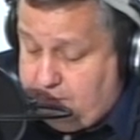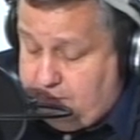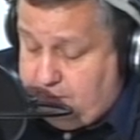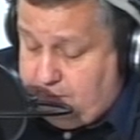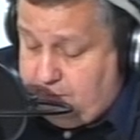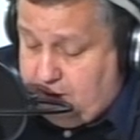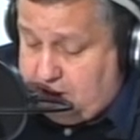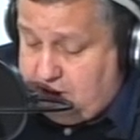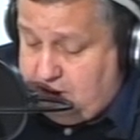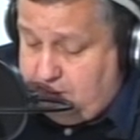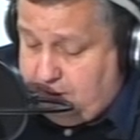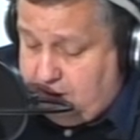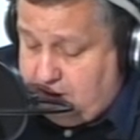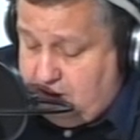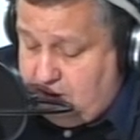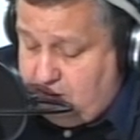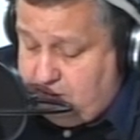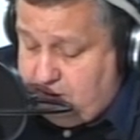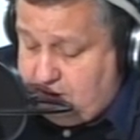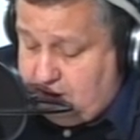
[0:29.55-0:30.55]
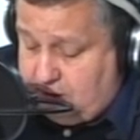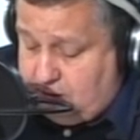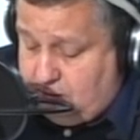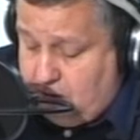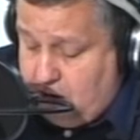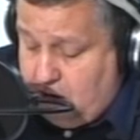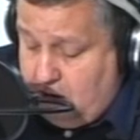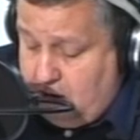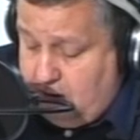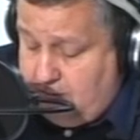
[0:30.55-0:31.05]
Właśnie Panie Komisarzu,
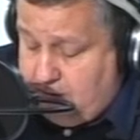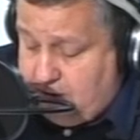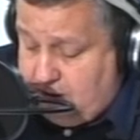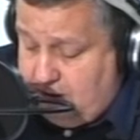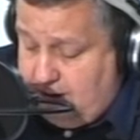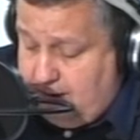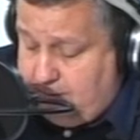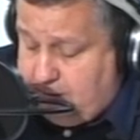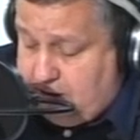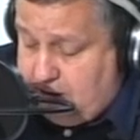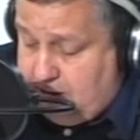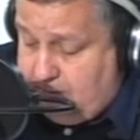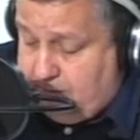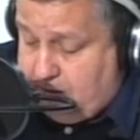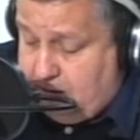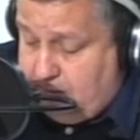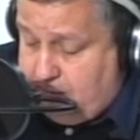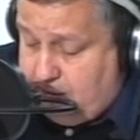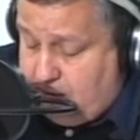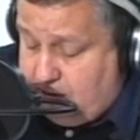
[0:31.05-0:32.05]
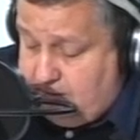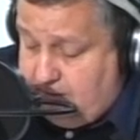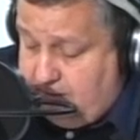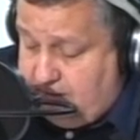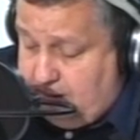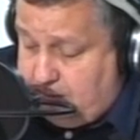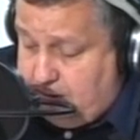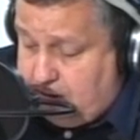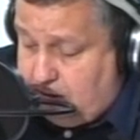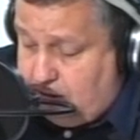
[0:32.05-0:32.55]
myślałem, że
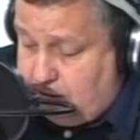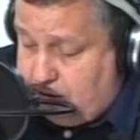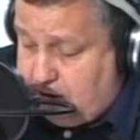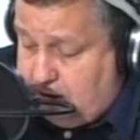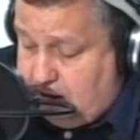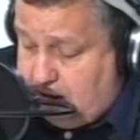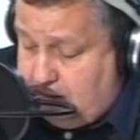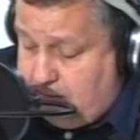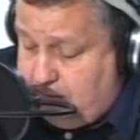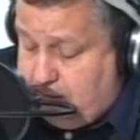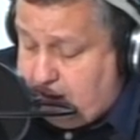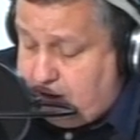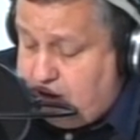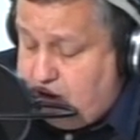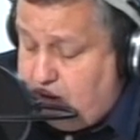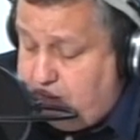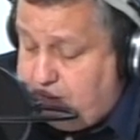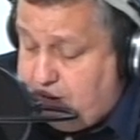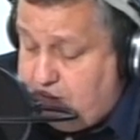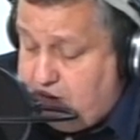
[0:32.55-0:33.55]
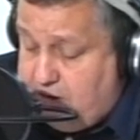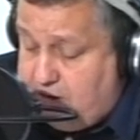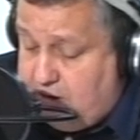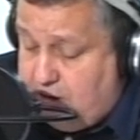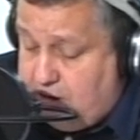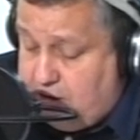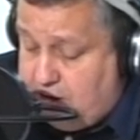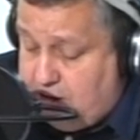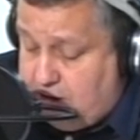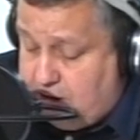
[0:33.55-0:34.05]
porozmawiamy troszkę bardziej
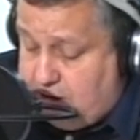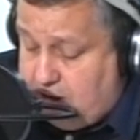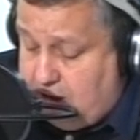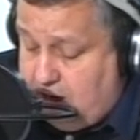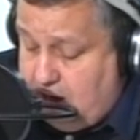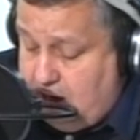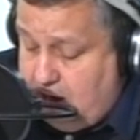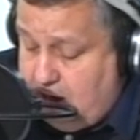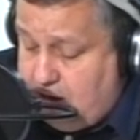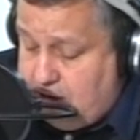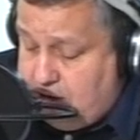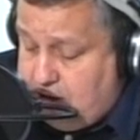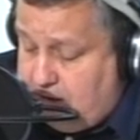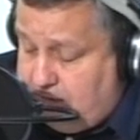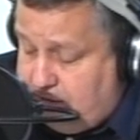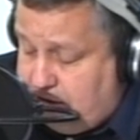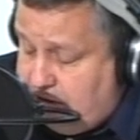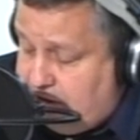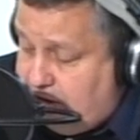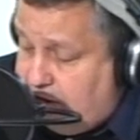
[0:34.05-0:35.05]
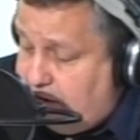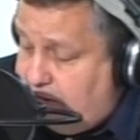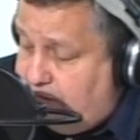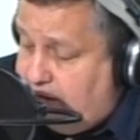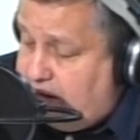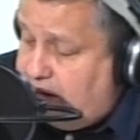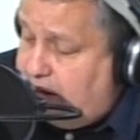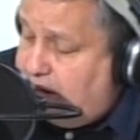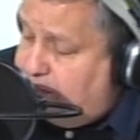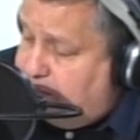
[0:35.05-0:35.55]
optymistycznie, że Dzień Wszystkich
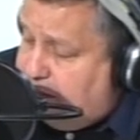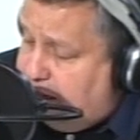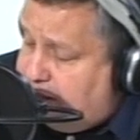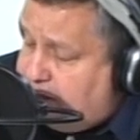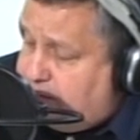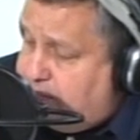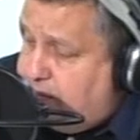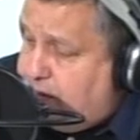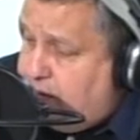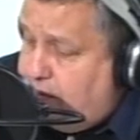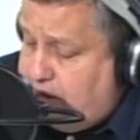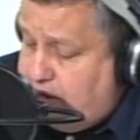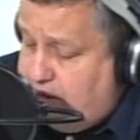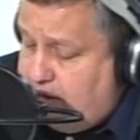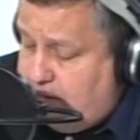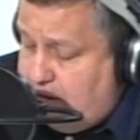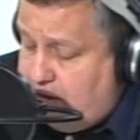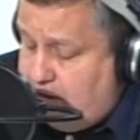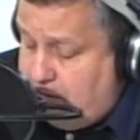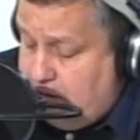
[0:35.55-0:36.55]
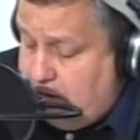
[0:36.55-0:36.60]
Świętych w miarę spokojnie minął